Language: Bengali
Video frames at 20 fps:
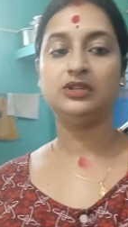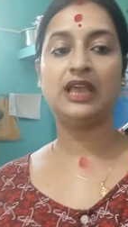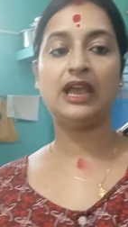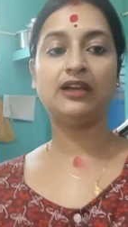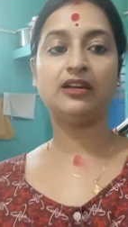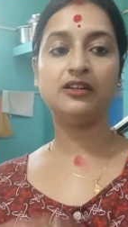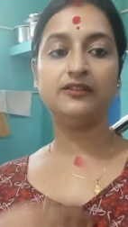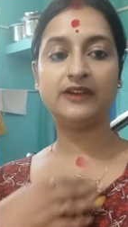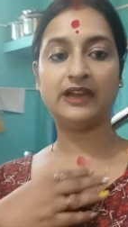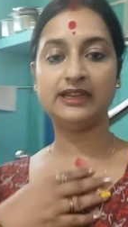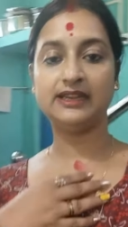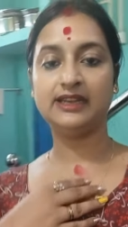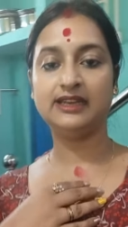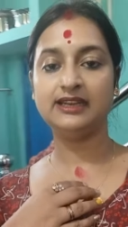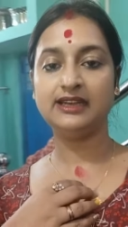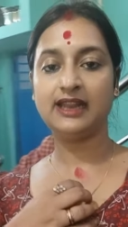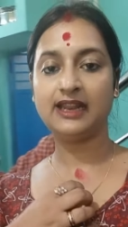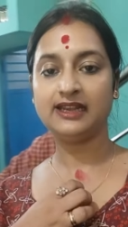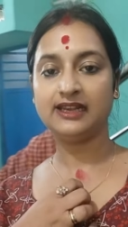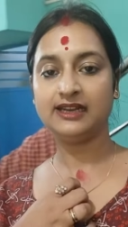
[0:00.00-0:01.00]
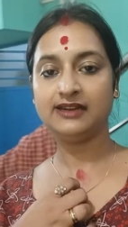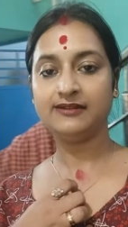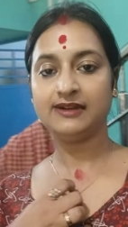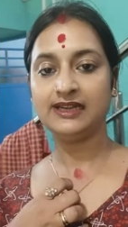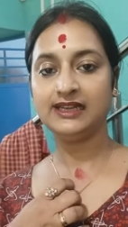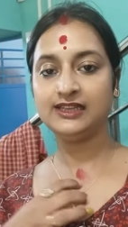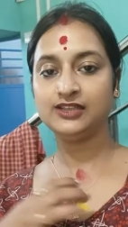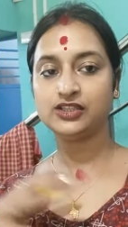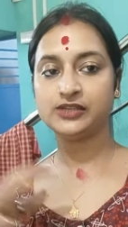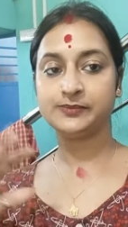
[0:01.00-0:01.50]
দেখো ফাইনালি রান্না
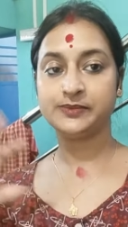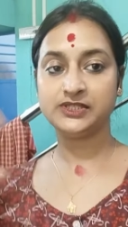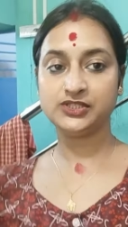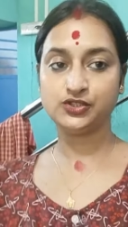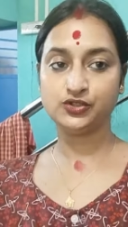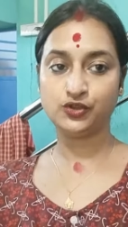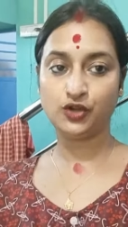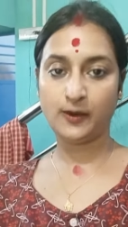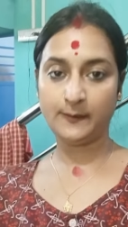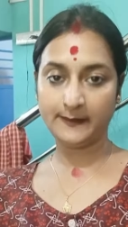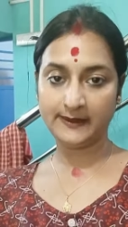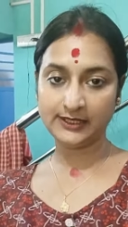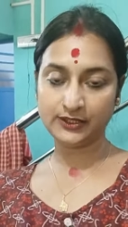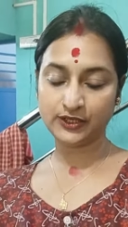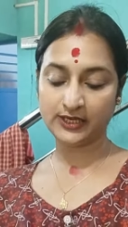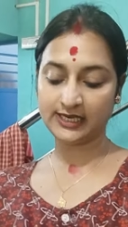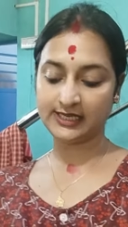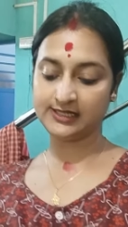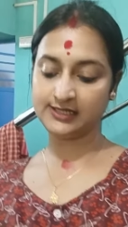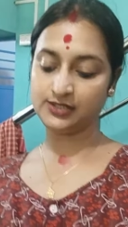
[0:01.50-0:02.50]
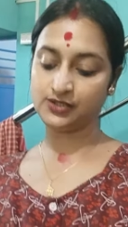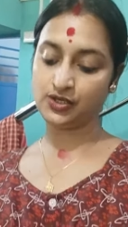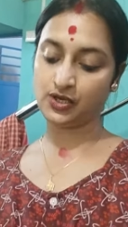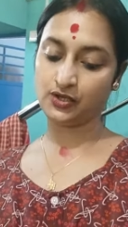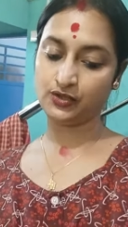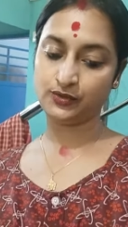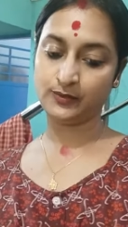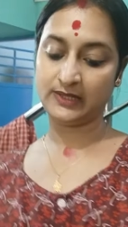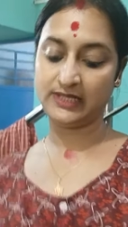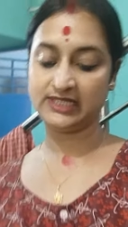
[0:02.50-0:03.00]
বাড়ি সব কিছু কমপ্লিট হয়ে গেছে
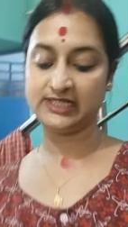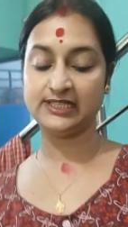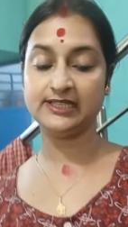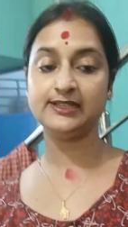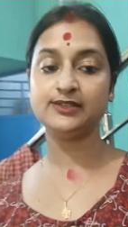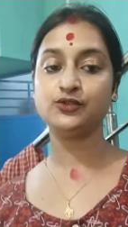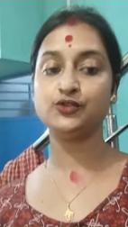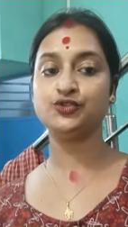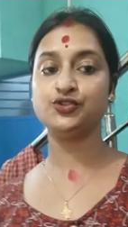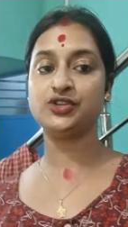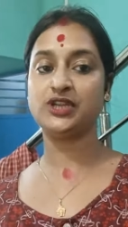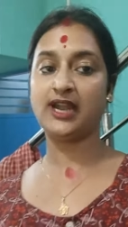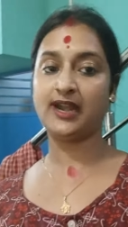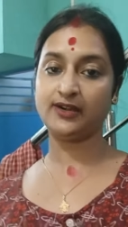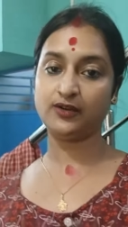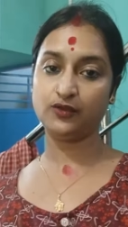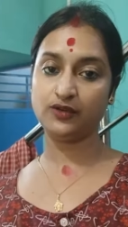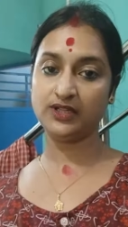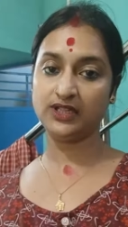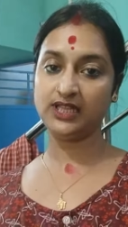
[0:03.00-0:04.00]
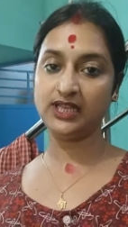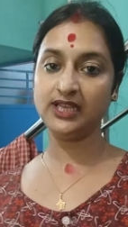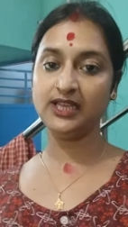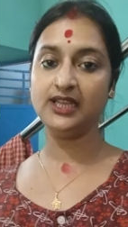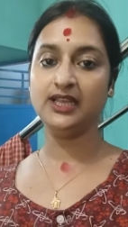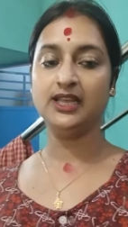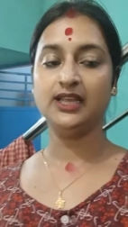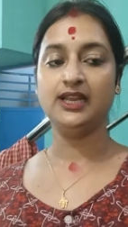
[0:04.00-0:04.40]
চলো তোমাদের সাথে একটু শেয়ার করে দিই